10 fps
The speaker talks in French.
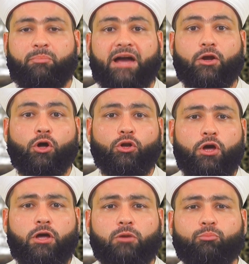par
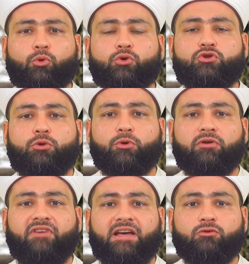honneur pour ce
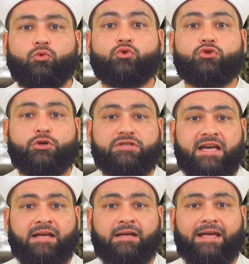prophète ou ce
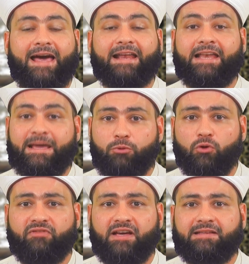saint, car les
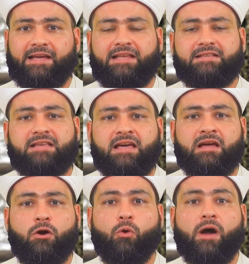prophètes et les
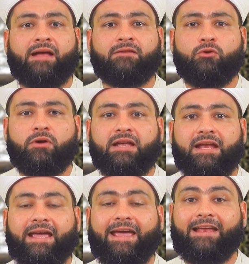saints ont un
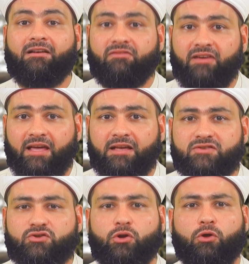degré élevé
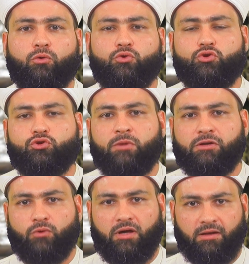selon le
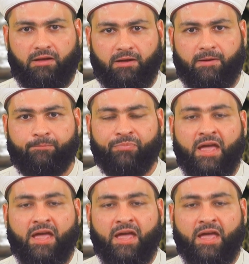jugement de Allah.